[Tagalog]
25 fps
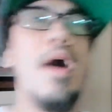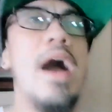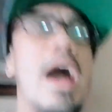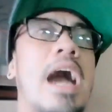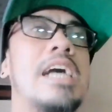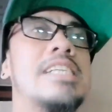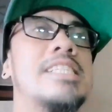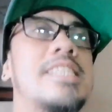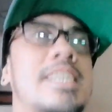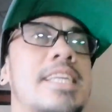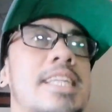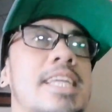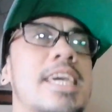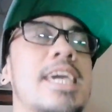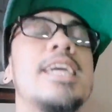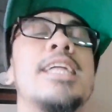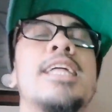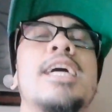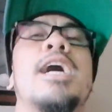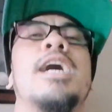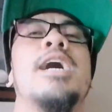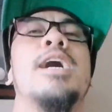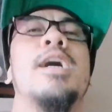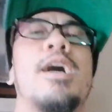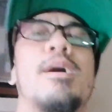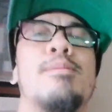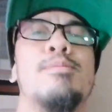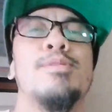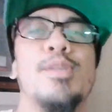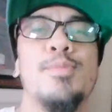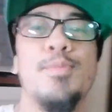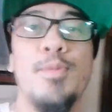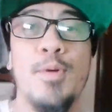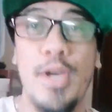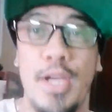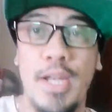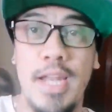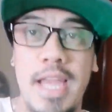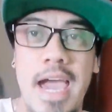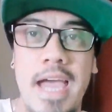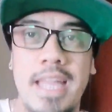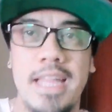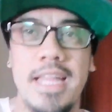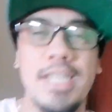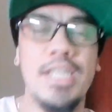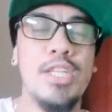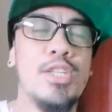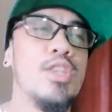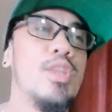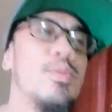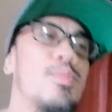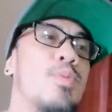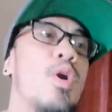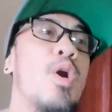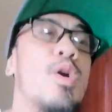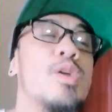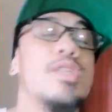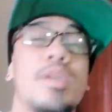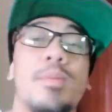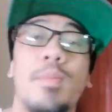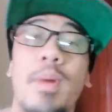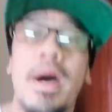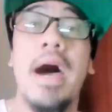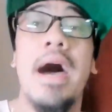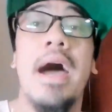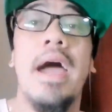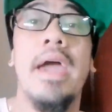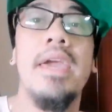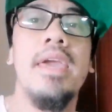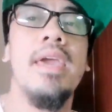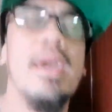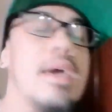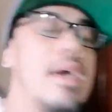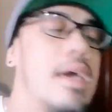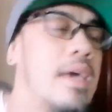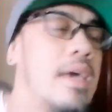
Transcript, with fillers: mga kasining, uh, ah, kamusta po kayong lahat? Nandito na po ako sa bahay.